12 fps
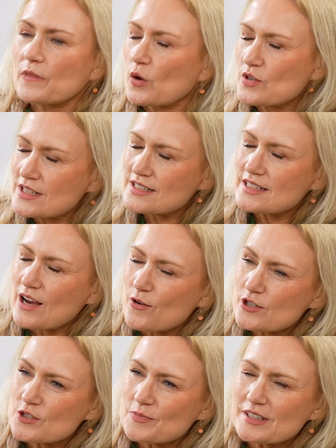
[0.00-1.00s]
Und da sind
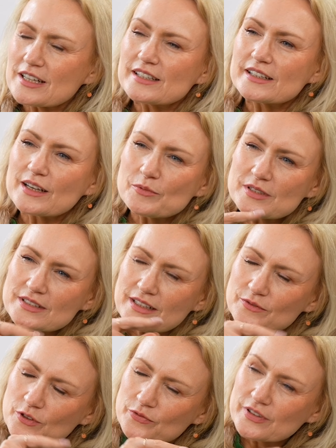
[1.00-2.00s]
auch Schmetterlinge, aber die sind
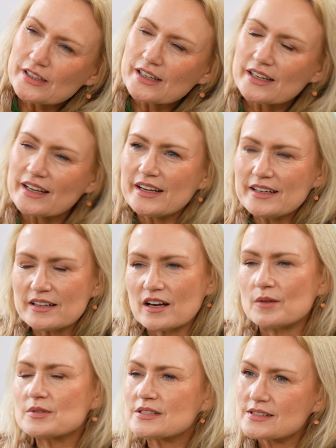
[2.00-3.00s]
einfach viel kleiner.
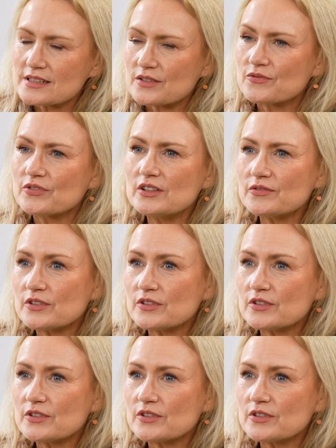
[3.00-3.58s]
Aber das ist ein viel,